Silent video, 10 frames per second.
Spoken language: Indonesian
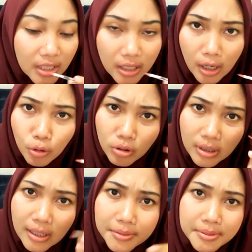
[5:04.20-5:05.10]
eh aku
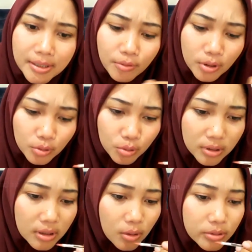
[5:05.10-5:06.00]
kenal lipstick waktu
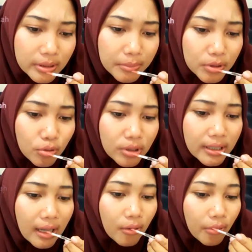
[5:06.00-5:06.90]
ini loh zaman
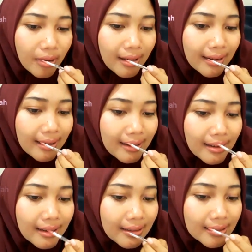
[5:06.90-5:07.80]
kuliah loh
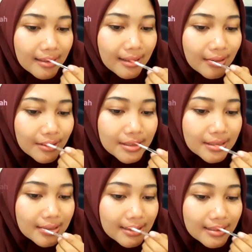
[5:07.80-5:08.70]
serius